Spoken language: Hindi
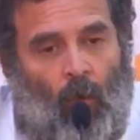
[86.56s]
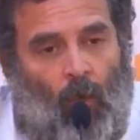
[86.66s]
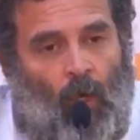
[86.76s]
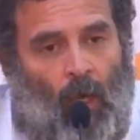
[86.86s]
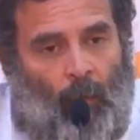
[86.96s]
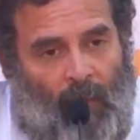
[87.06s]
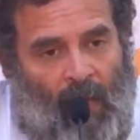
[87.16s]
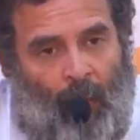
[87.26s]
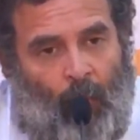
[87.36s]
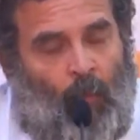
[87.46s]
और अपने
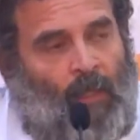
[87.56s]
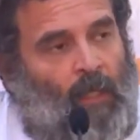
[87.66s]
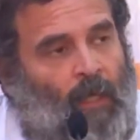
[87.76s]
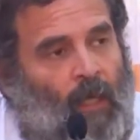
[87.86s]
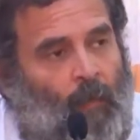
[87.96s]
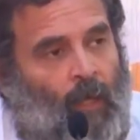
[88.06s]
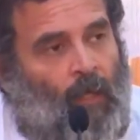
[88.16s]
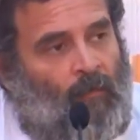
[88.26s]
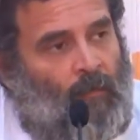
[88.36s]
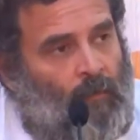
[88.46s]
आप को बदलने का
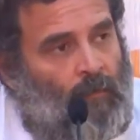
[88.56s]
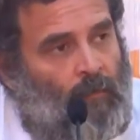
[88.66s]
प्रयास है